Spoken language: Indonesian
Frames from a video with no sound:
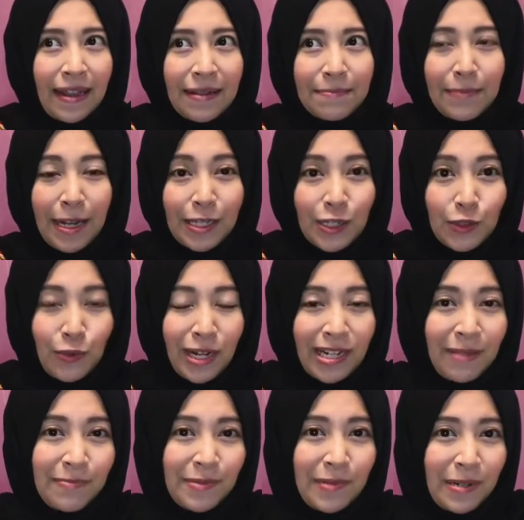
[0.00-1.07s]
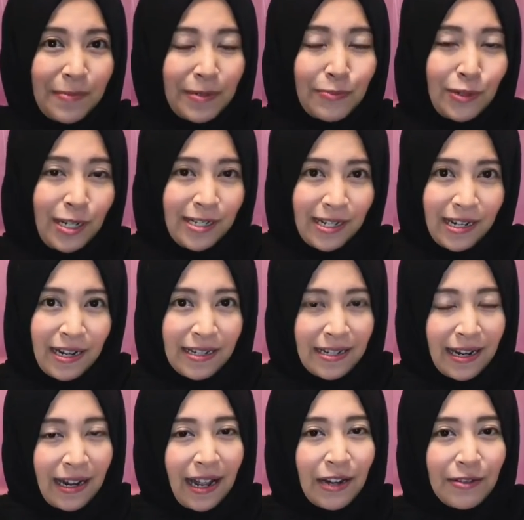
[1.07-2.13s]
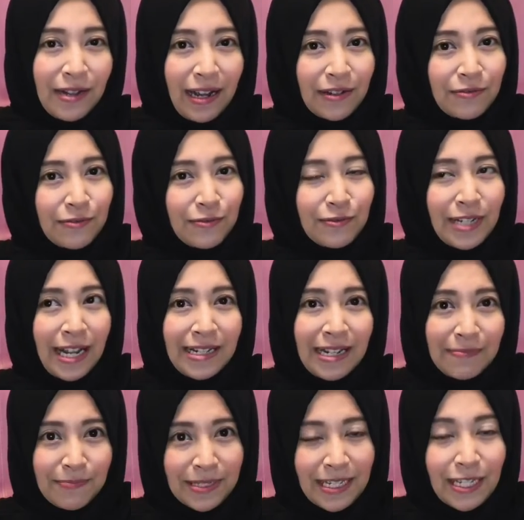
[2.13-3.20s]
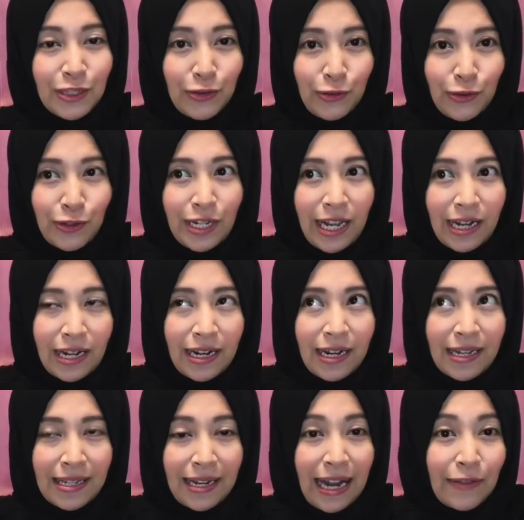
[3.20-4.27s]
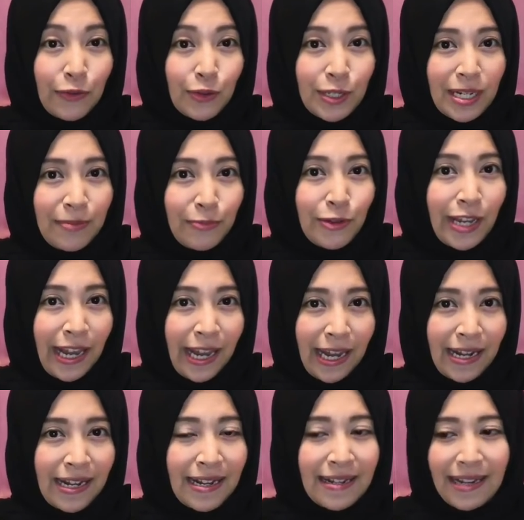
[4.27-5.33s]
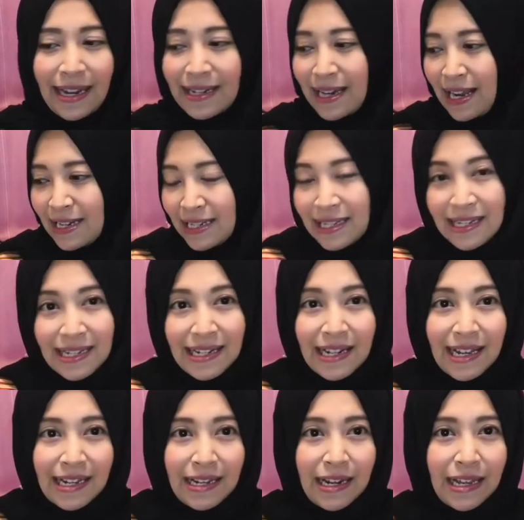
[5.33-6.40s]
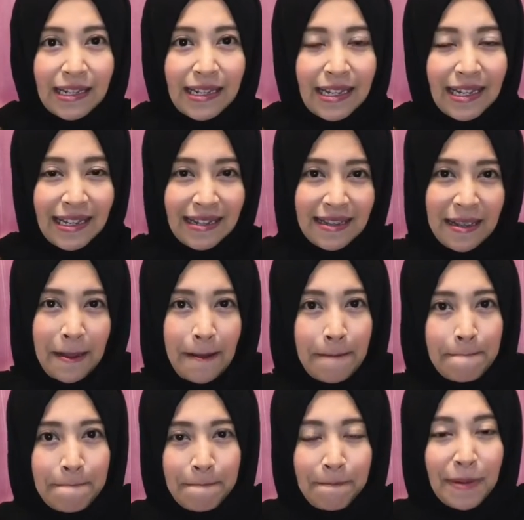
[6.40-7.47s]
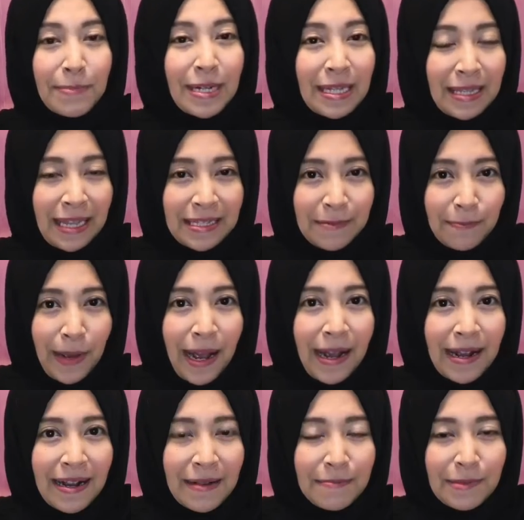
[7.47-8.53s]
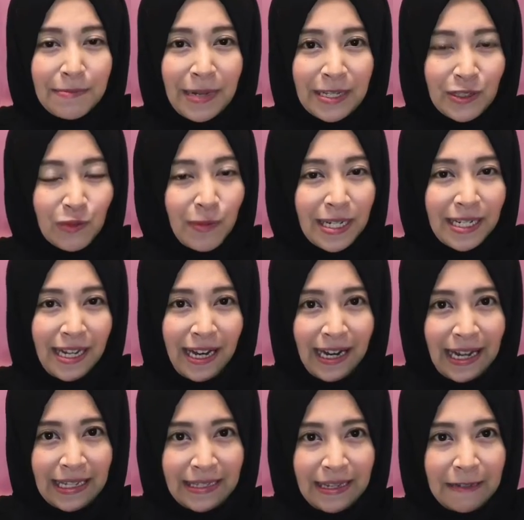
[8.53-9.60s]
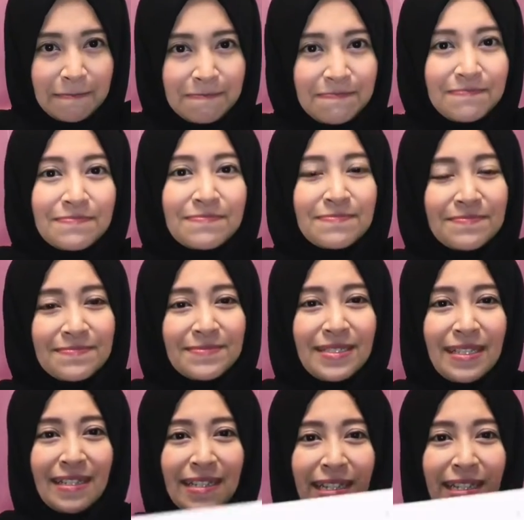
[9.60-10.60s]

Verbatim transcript: bantuan yang beberapa bulan yang lalu yang aku udah dapat itu yang 100.000 yen dan kali ini lagi-lagi pemerintah Jepang membantu masyarakatnya. Ini